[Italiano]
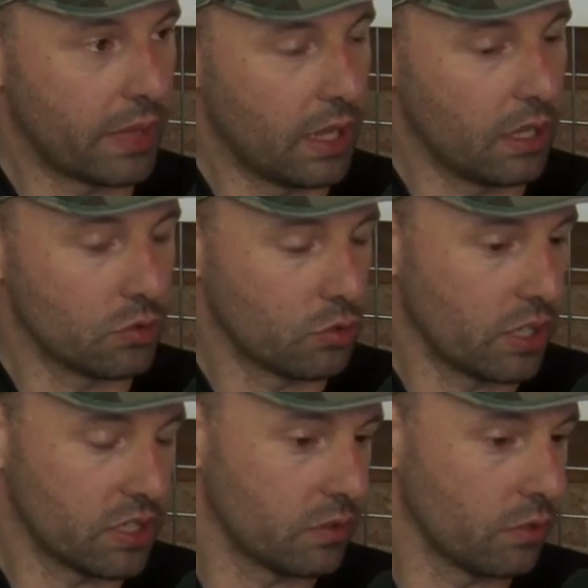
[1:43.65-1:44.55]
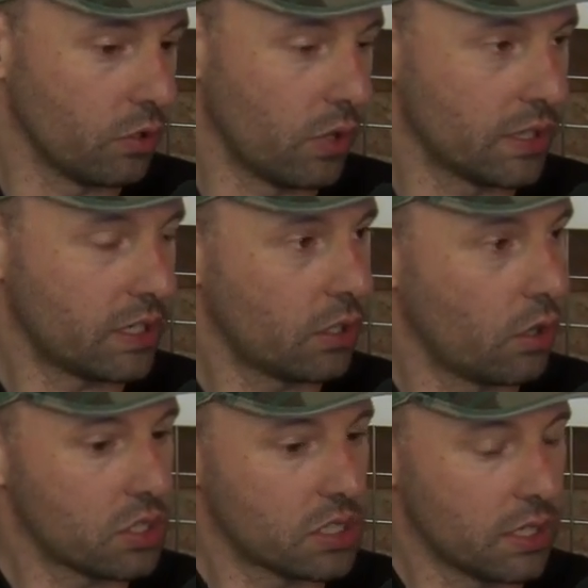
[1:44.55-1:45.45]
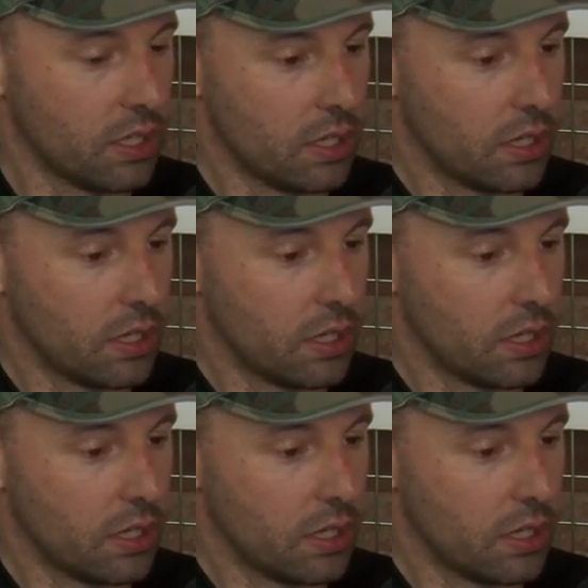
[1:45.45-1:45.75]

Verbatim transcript: e sto anche scrivendo altre cose,